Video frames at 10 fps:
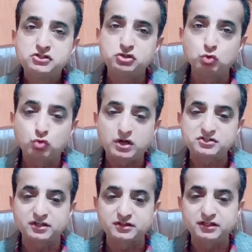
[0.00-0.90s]
स्यू कर
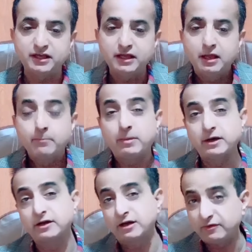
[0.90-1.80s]
सकती है
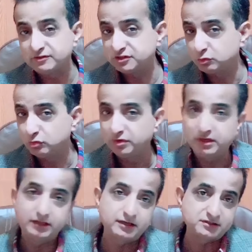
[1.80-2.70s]
मगर खावन स्यू
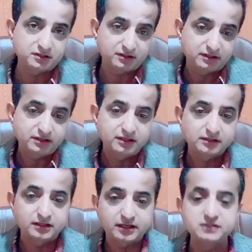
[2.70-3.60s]
नहीं कर सकता ये
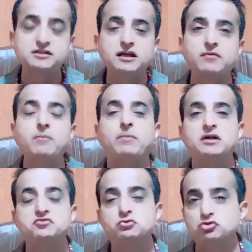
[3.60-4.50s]
याद रखें इसके अलावा
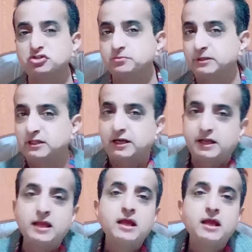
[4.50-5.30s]
पांचवी जो चीज बता रहे